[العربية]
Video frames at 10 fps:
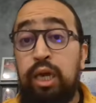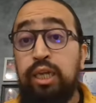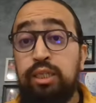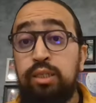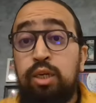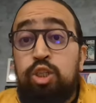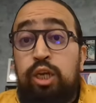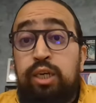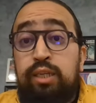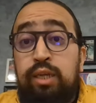حيت
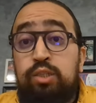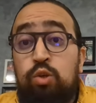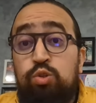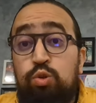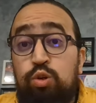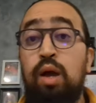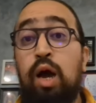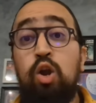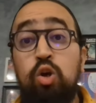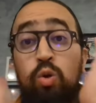رجع كيدير السونسور
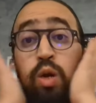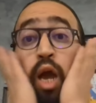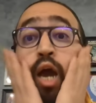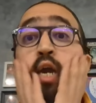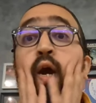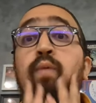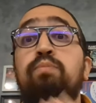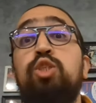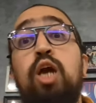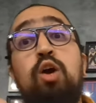الوغ كو الحياه
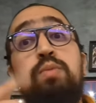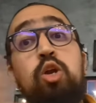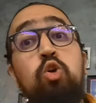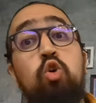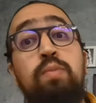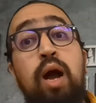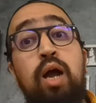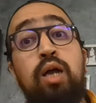مشاو من الحكومه